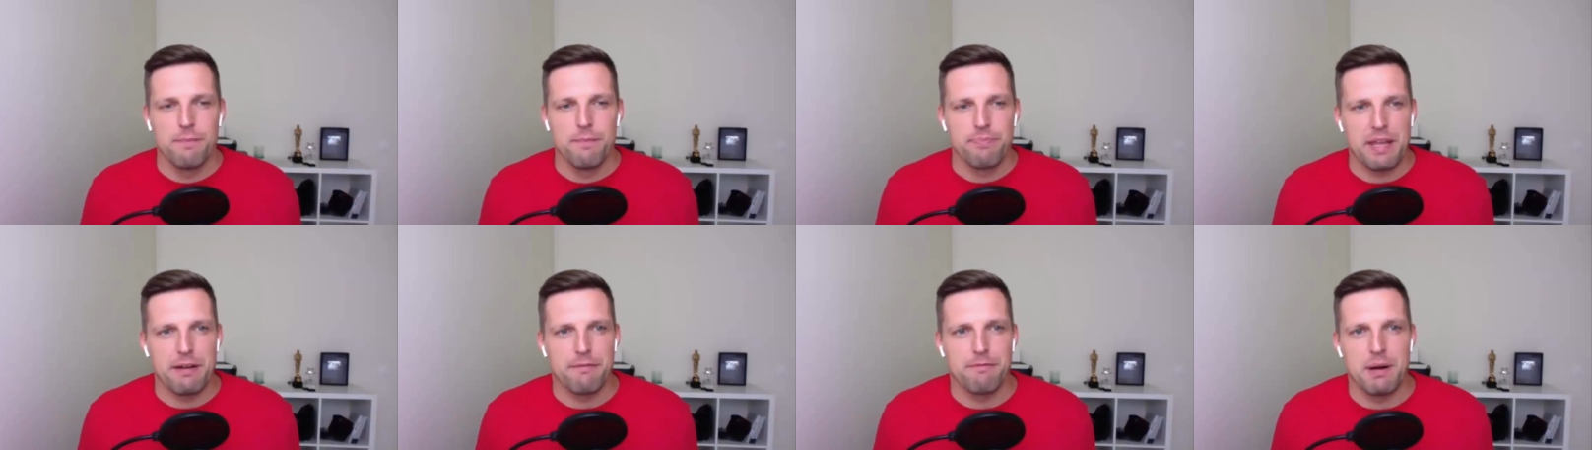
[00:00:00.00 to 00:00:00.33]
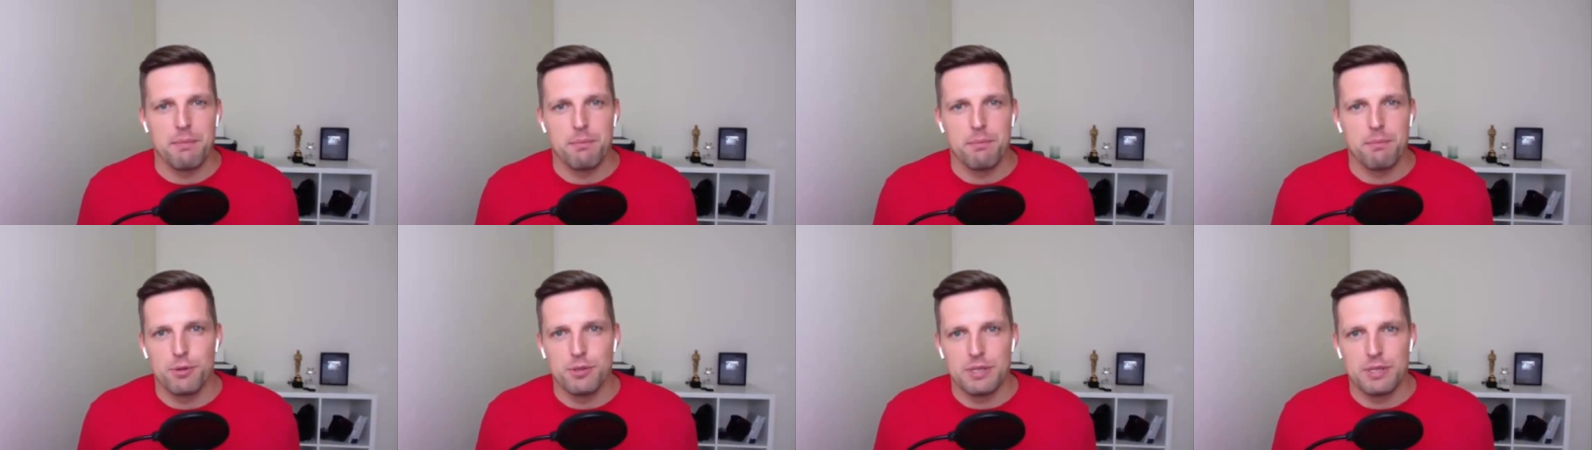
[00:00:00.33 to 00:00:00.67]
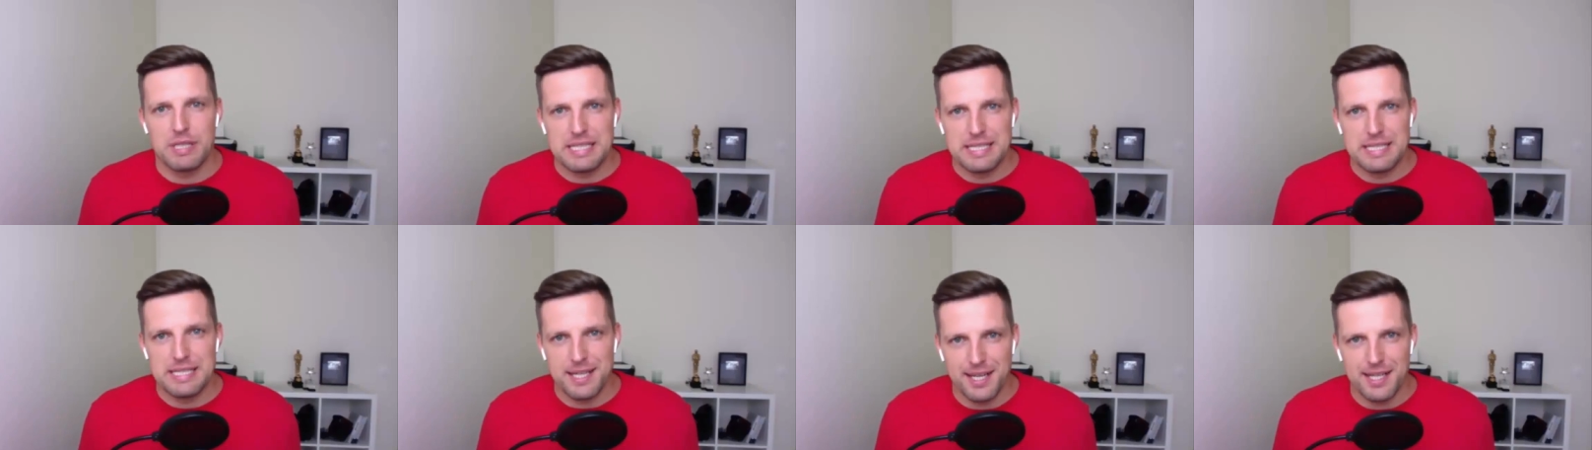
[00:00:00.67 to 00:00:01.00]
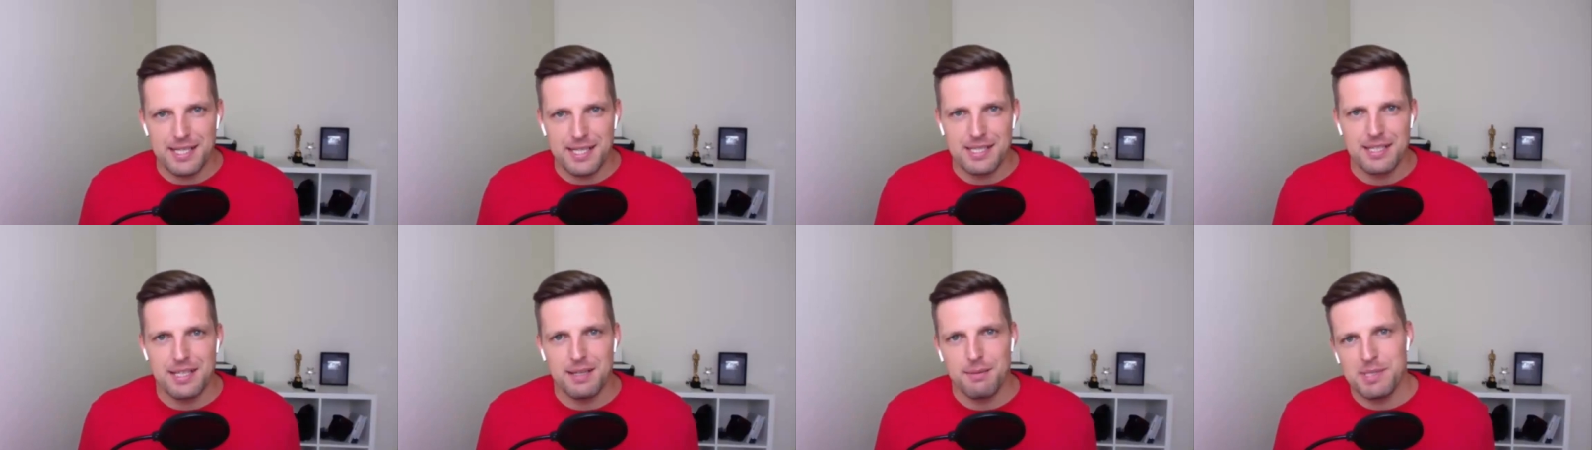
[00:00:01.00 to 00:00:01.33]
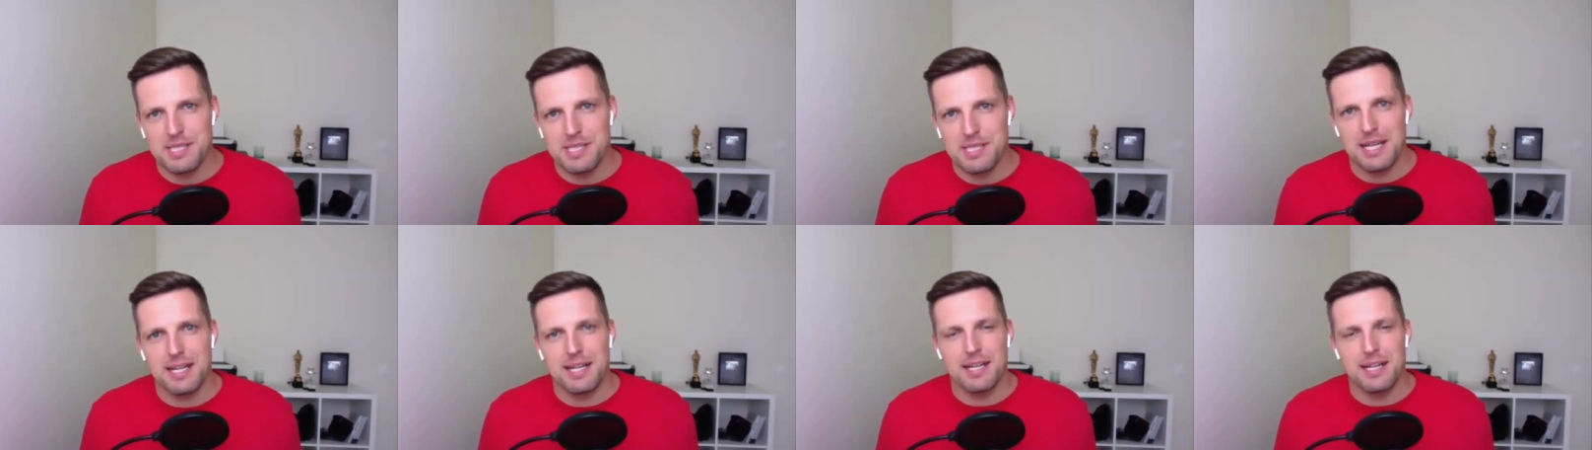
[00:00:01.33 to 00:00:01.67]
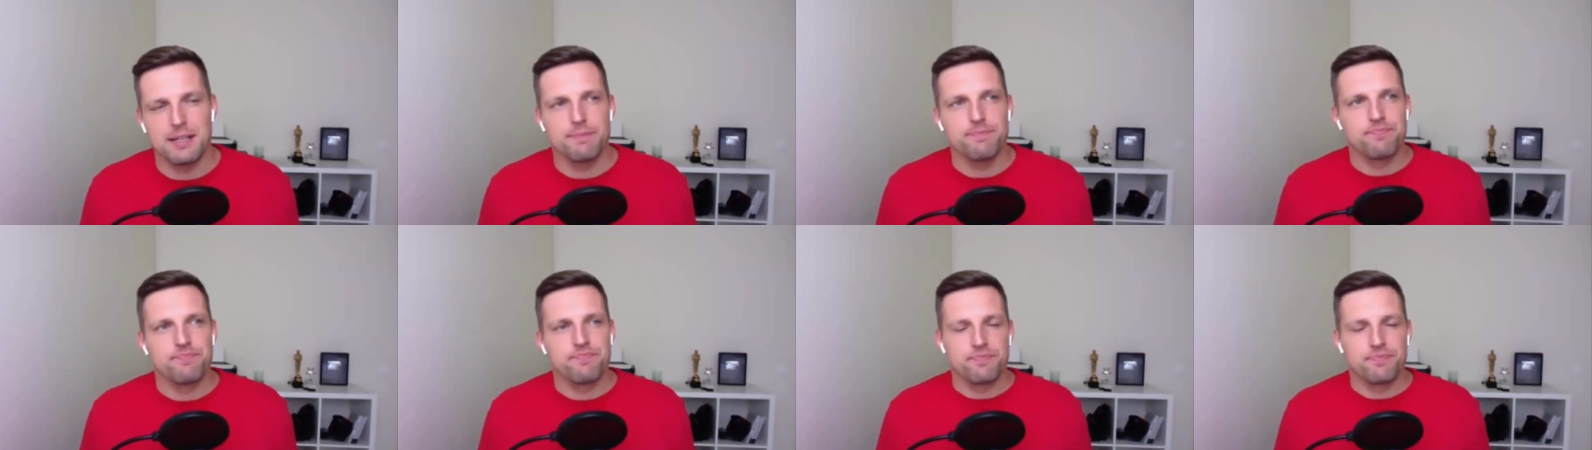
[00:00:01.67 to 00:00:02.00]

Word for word: вам будет интересно обязательно.